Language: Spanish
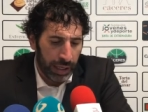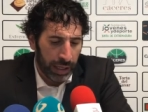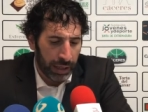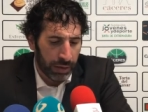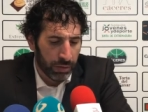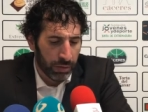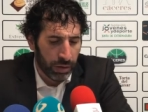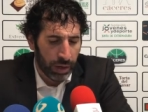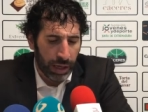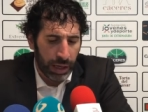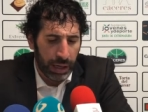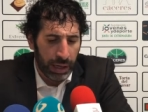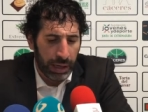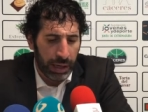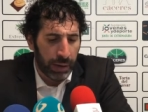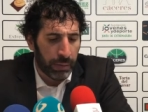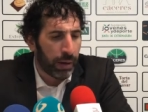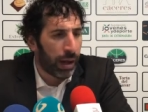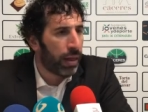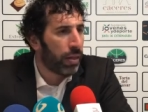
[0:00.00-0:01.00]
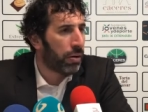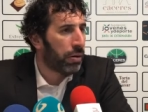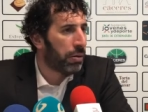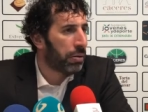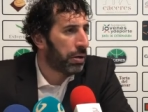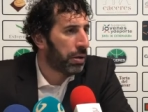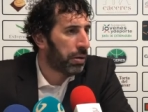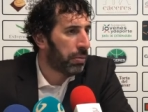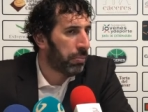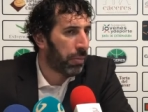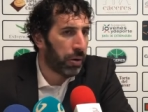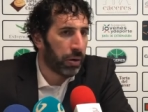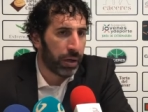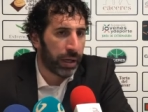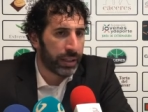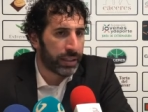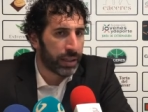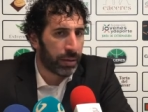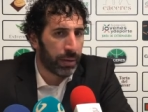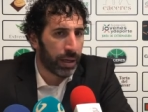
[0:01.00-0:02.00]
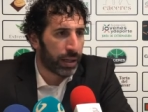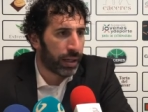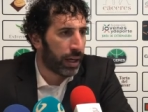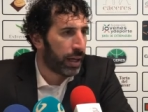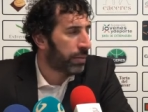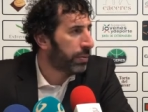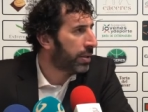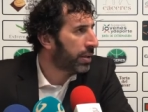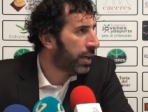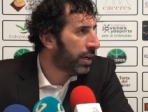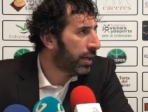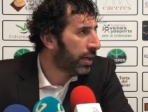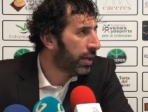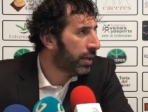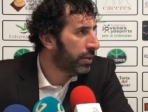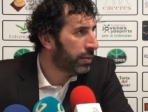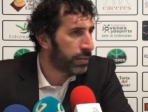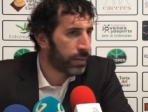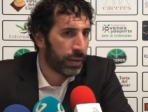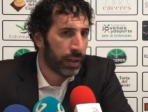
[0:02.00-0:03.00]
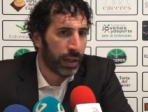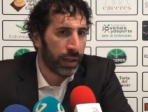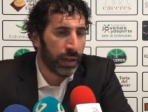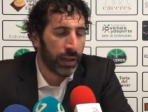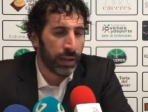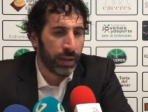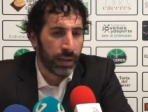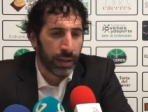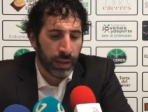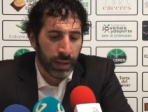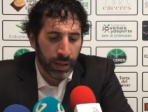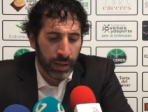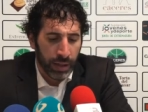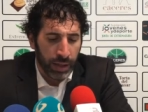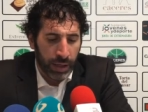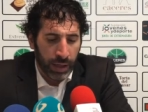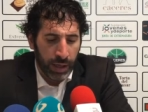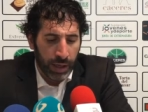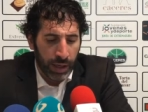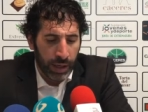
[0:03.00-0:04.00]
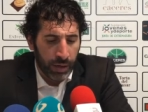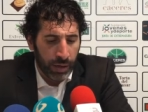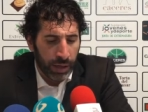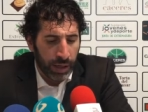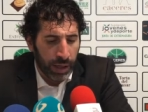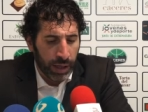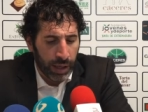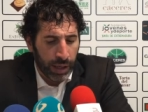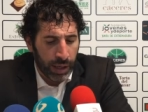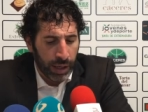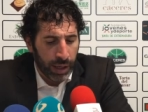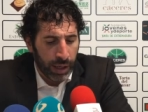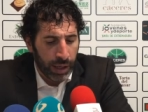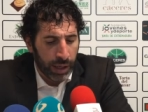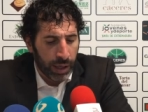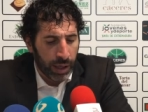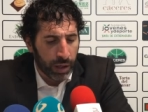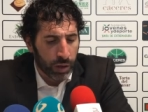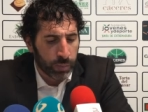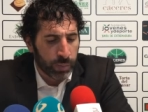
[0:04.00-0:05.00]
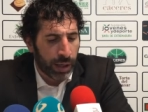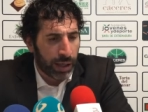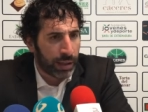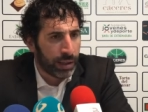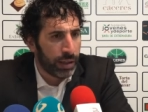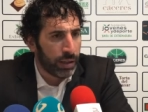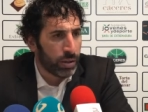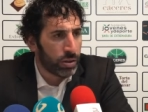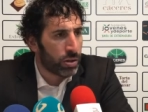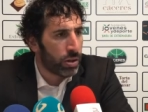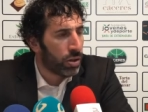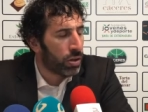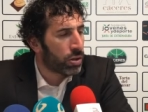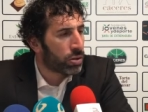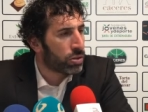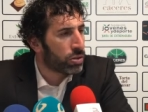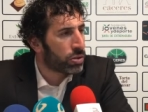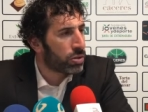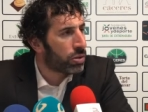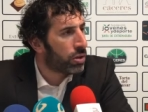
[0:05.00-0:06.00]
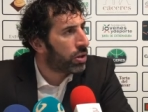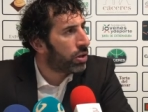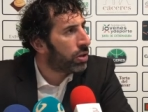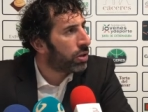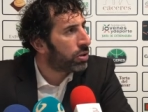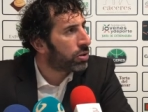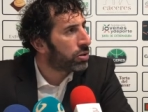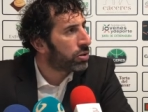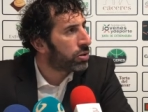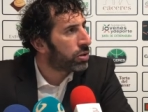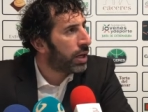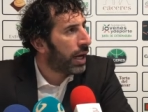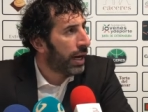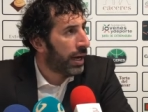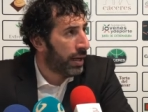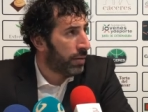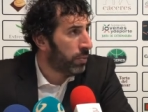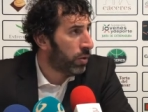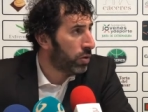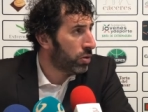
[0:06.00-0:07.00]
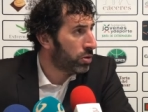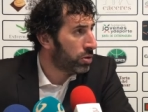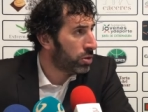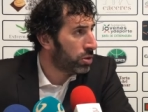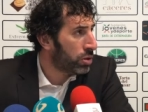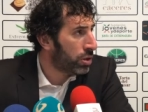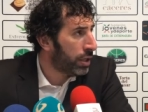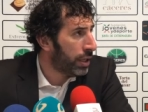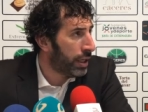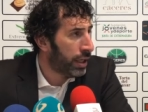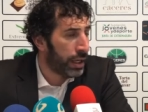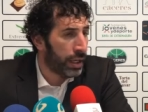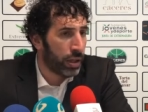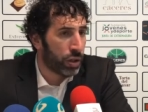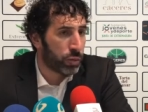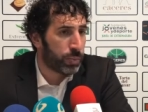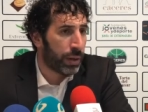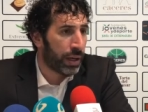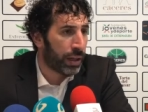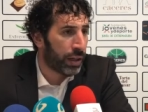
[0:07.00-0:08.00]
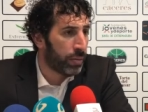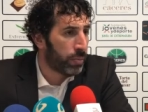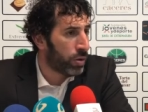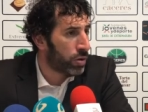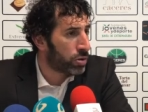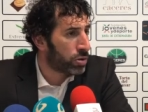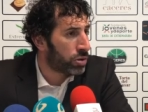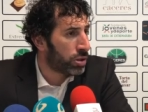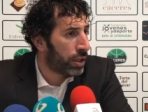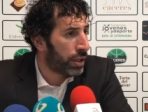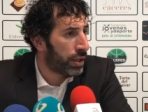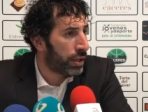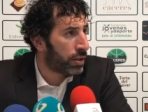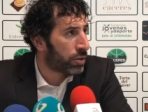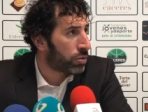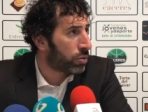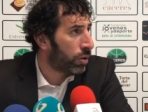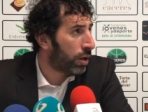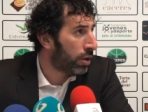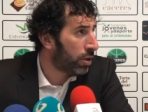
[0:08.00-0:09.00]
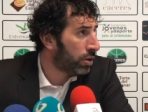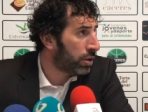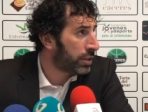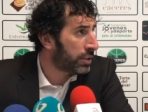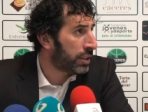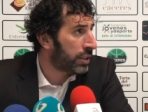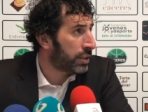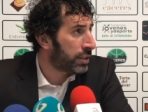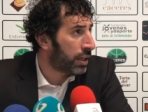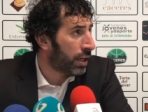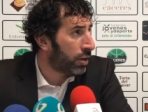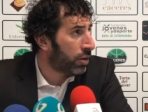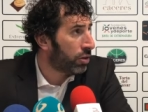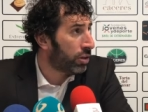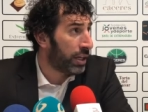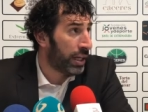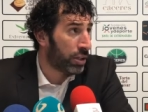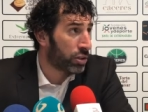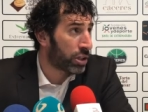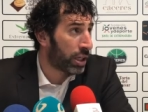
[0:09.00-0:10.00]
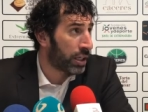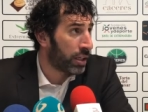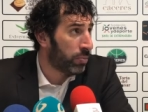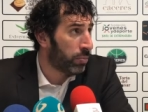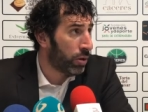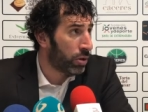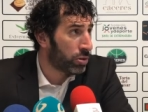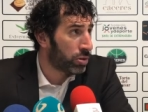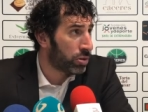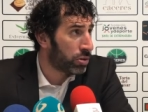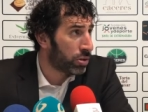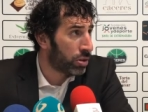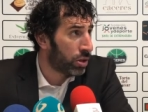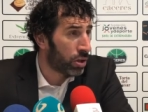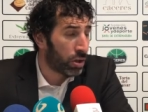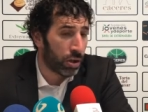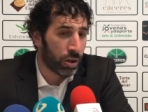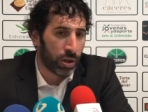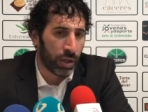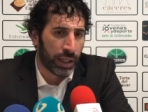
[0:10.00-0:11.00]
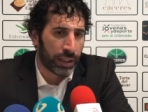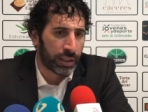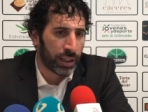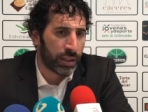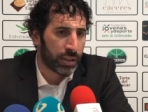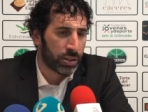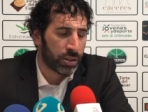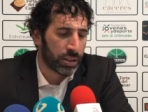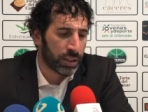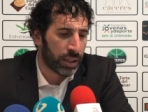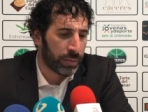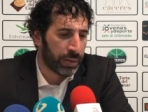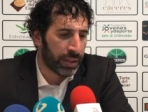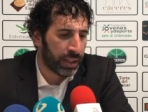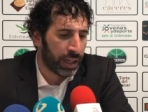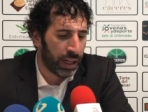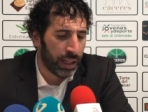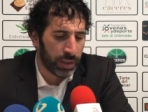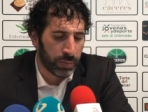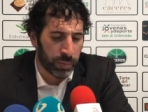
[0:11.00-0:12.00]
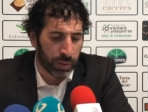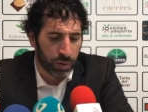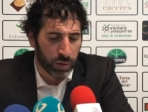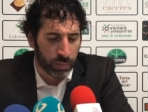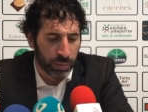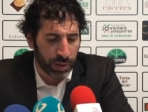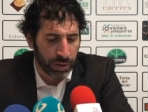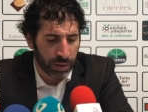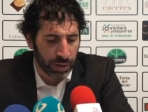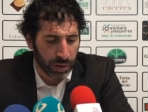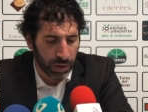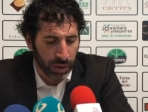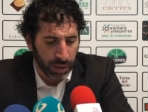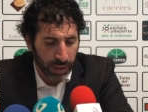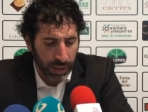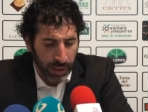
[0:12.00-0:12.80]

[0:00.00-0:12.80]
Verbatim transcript: nunca he hablado ni me oiréis hablar del arbitraje. Creo que, los partidos los, los ganamos y los perdemos los jugadores, el entrenador y los equipos, no las decisiones arbitrales, por supuesto.